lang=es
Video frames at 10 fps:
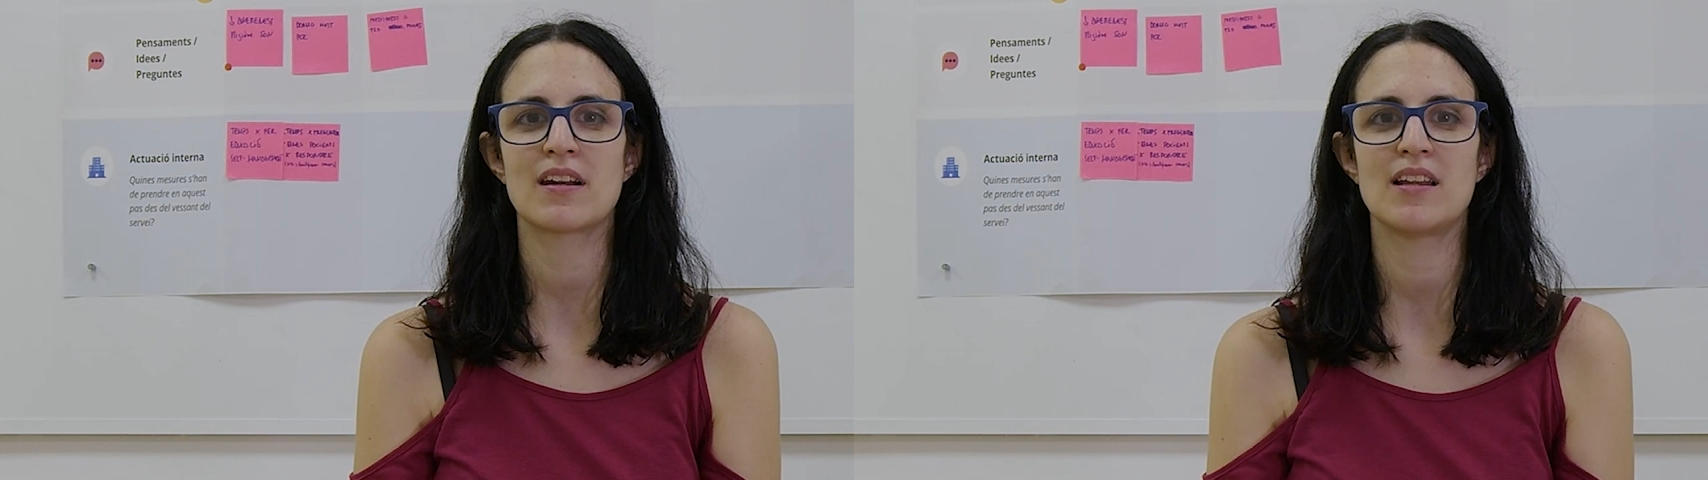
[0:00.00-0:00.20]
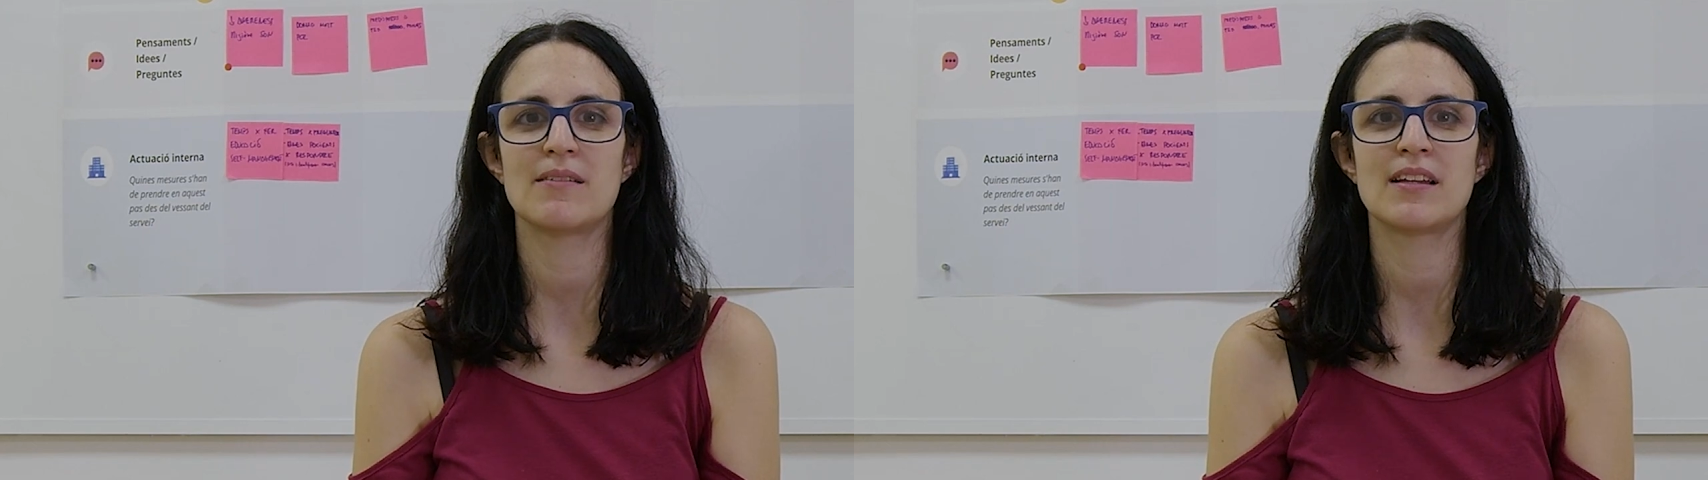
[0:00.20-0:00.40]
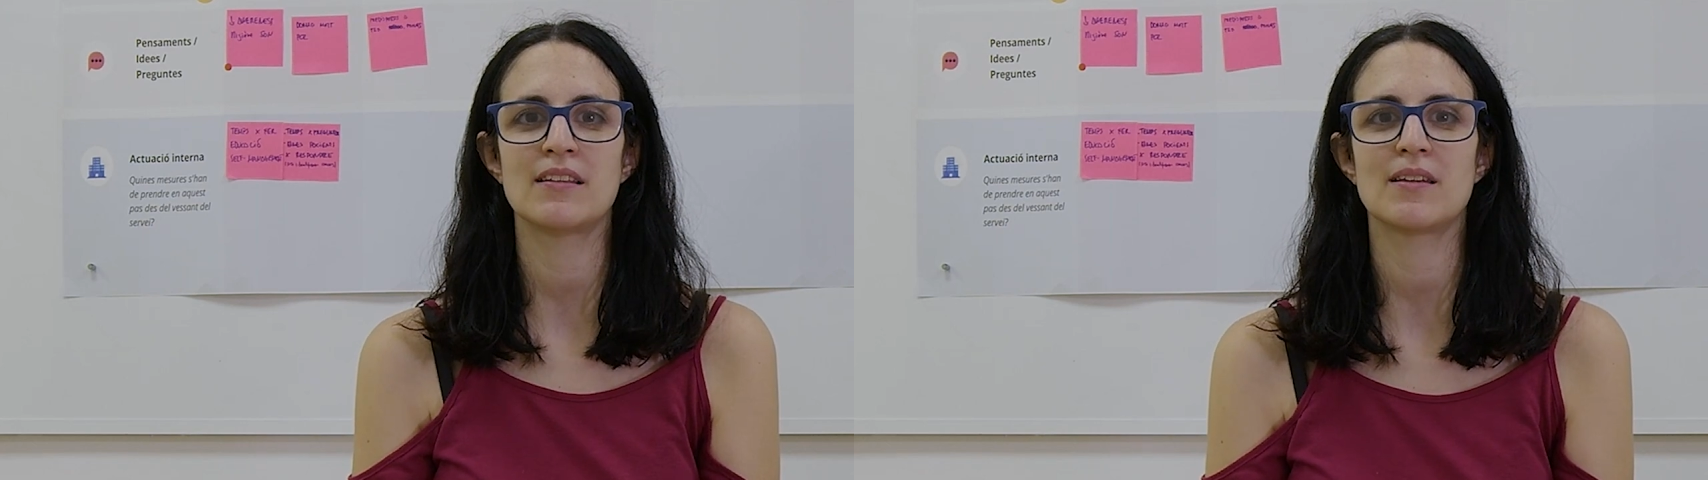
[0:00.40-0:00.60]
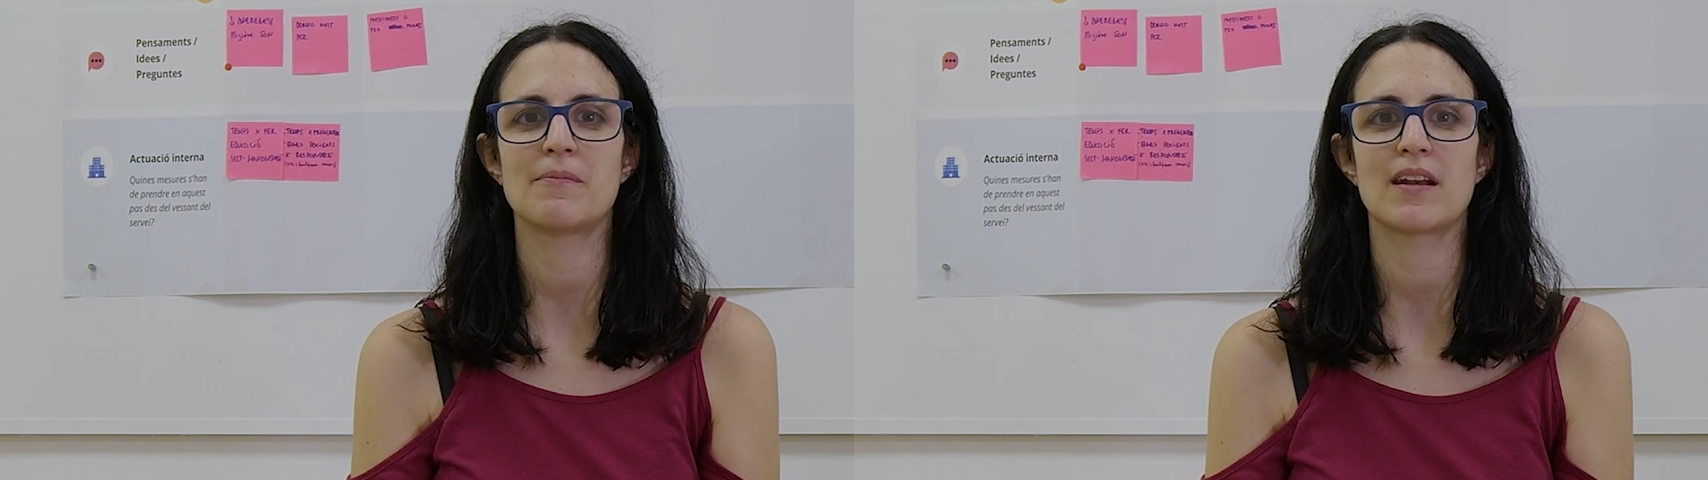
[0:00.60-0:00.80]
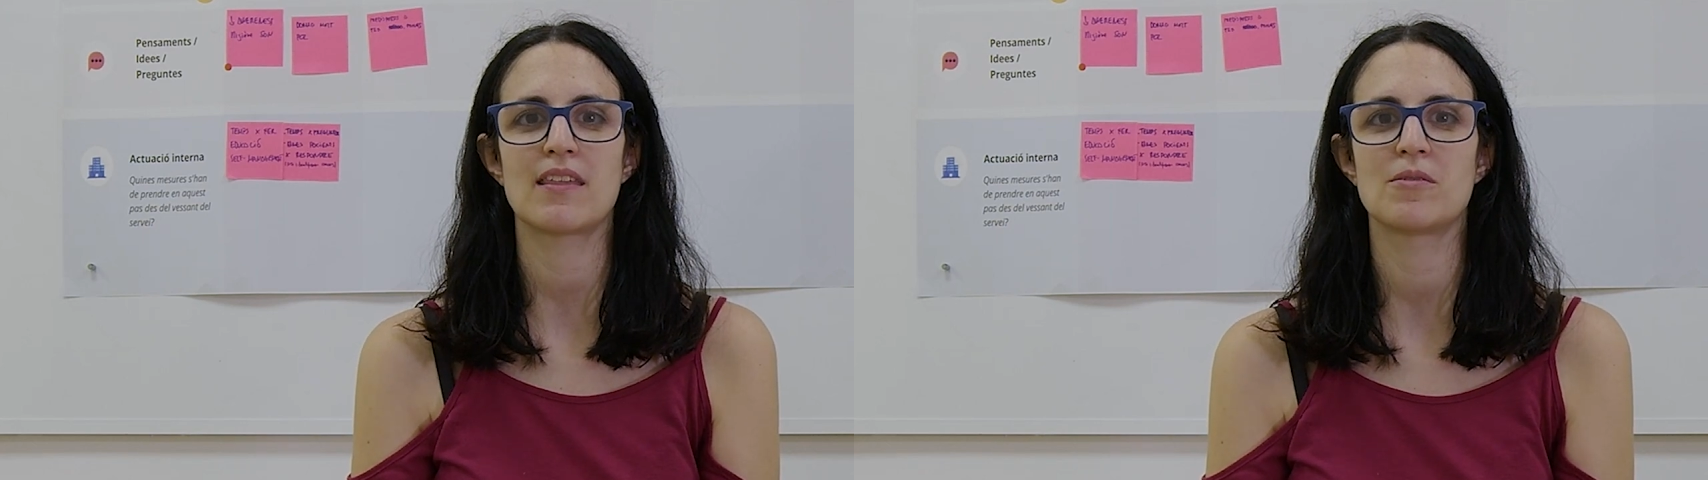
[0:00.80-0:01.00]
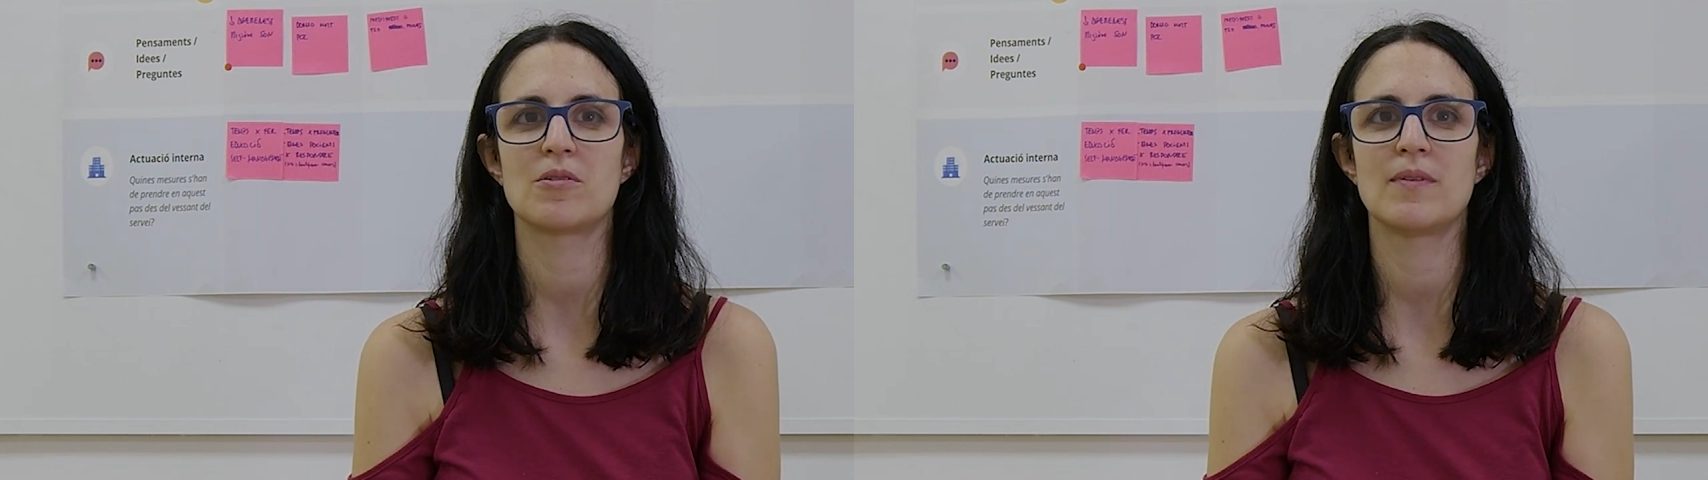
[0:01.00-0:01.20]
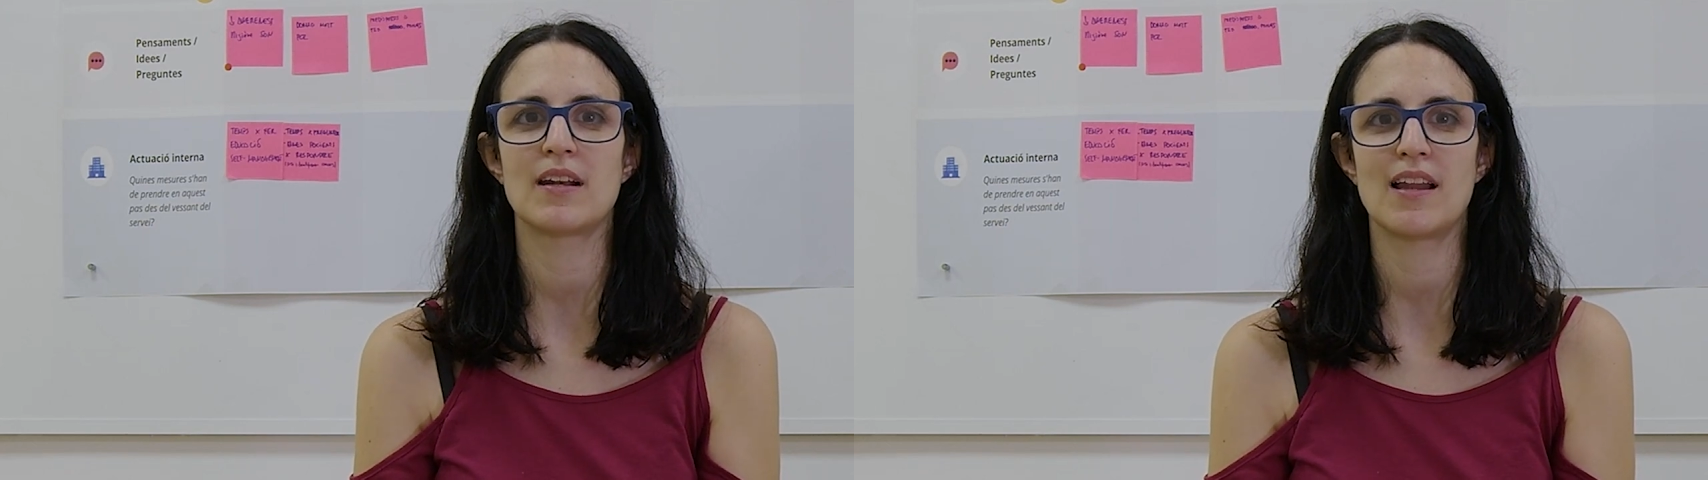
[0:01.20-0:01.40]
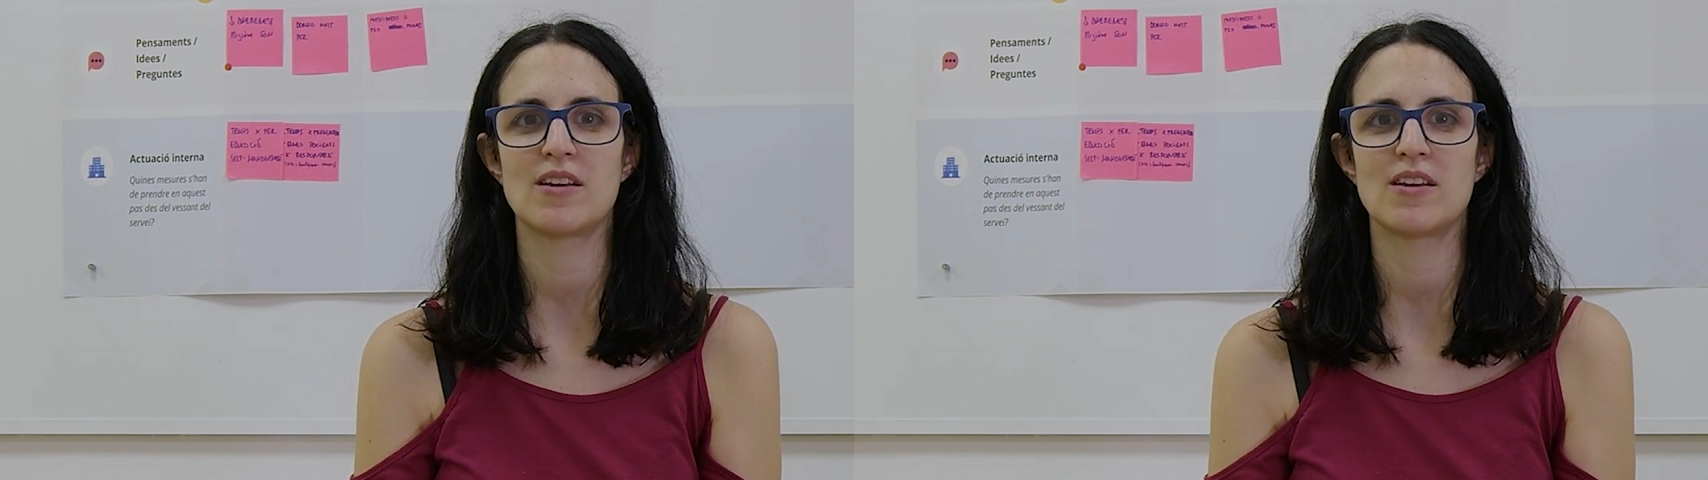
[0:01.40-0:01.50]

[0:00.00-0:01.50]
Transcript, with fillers: relevante para devolverla